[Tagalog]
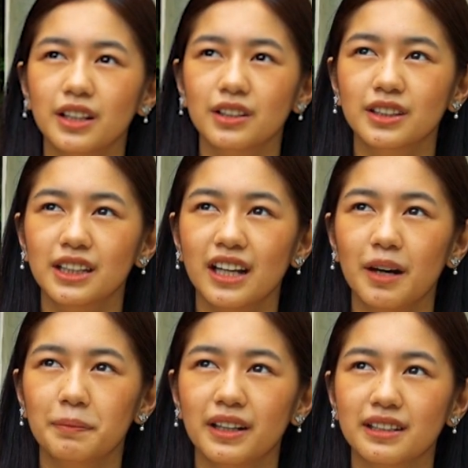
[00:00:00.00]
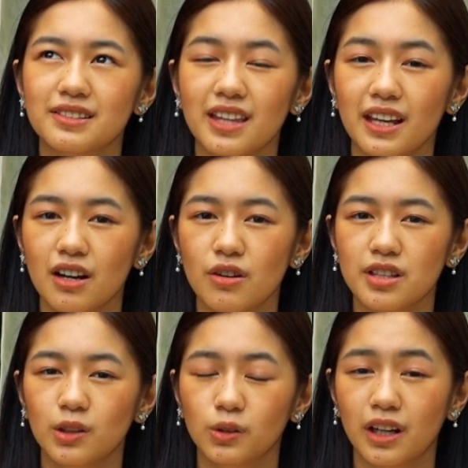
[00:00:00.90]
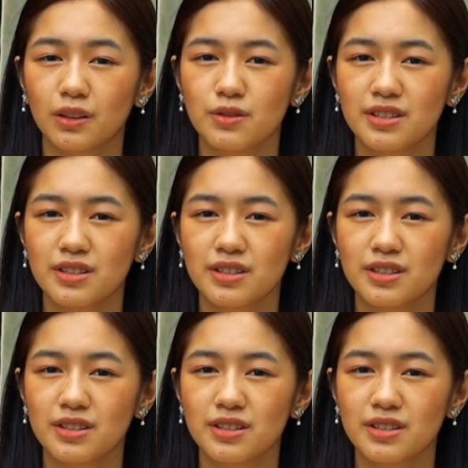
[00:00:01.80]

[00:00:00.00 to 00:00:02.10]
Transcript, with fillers: ngayon na nakapag-stay ako sa lugar kung